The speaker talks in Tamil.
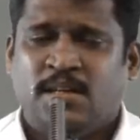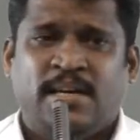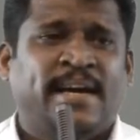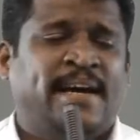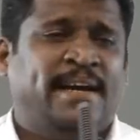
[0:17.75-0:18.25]

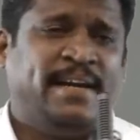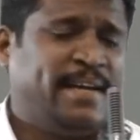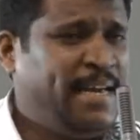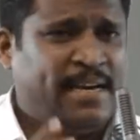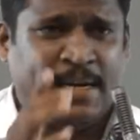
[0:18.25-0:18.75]
ஏங்க நான்
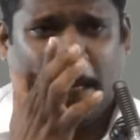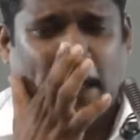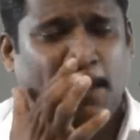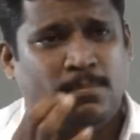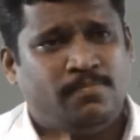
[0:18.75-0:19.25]
கேட்குறேன்
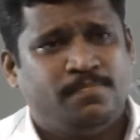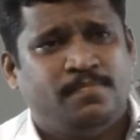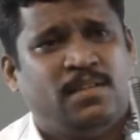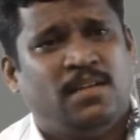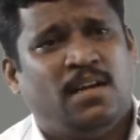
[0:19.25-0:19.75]

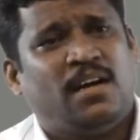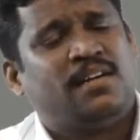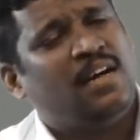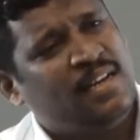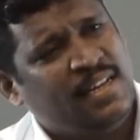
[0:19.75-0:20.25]

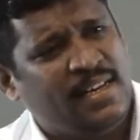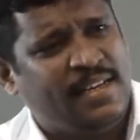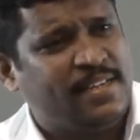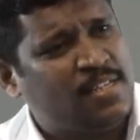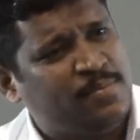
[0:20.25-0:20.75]
காலையில்
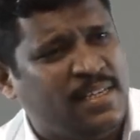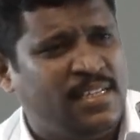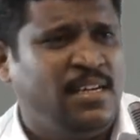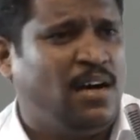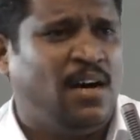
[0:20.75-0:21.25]
எட்டு
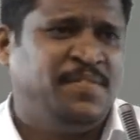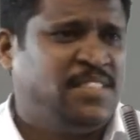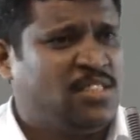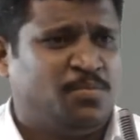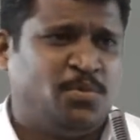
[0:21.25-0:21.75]
மணிக்கு
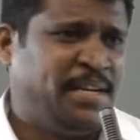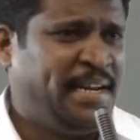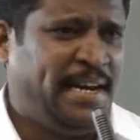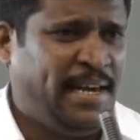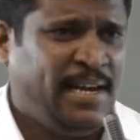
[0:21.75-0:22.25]
ஆஃபீஸுக்கு
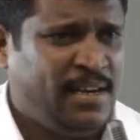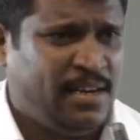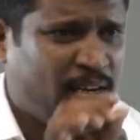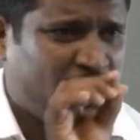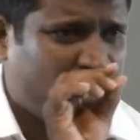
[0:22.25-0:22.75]
போகிறீங்களே
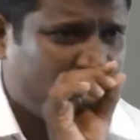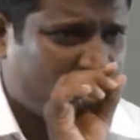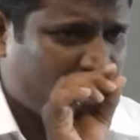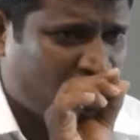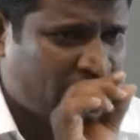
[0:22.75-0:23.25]

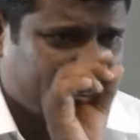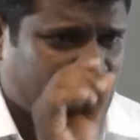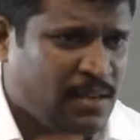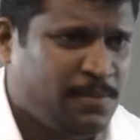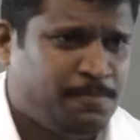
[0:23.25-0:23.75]

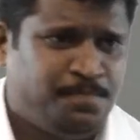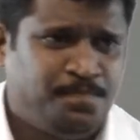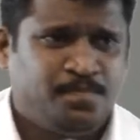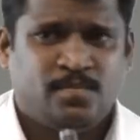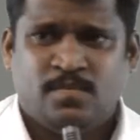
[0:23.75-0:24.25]
ஆண்கள்
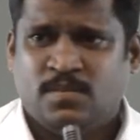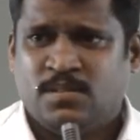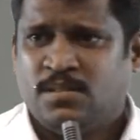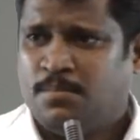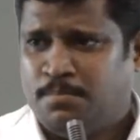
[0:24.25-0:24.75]

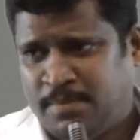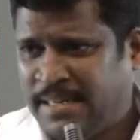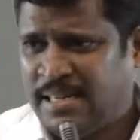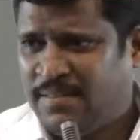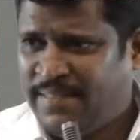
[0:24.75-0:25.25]

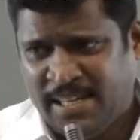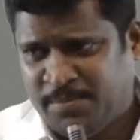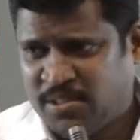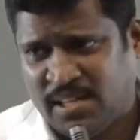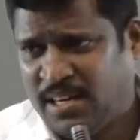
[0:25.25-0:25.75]
பெண்கள் வழி
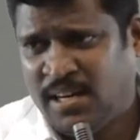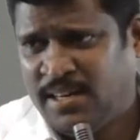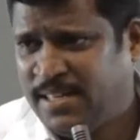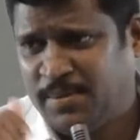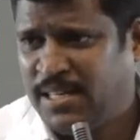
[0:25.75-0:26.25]
அனுப்பிச்சுக்கிறீங்களா
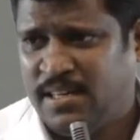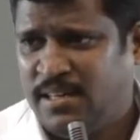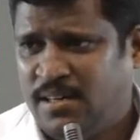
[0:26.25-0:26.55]
எட்டு மணிக்கு